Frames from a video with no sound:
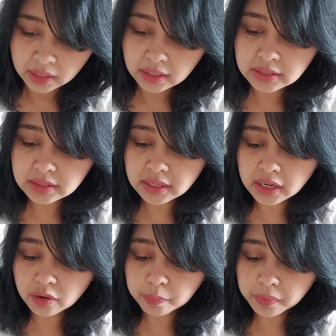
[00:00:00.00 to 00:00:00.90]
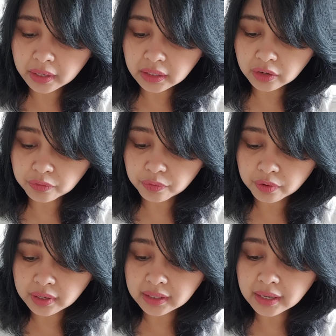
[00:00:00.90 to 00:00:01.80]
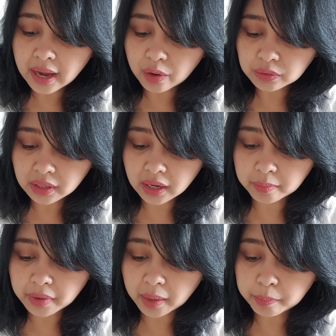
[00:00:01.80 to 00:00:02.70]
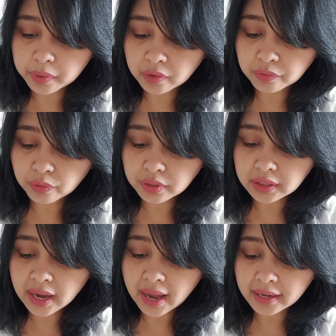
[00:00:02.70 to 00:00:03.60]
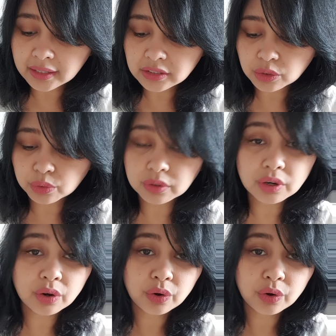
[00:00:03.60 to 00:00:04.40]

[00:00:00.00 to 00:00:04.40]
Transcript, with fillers: Instead of praying for an outcome, I pray for the highest good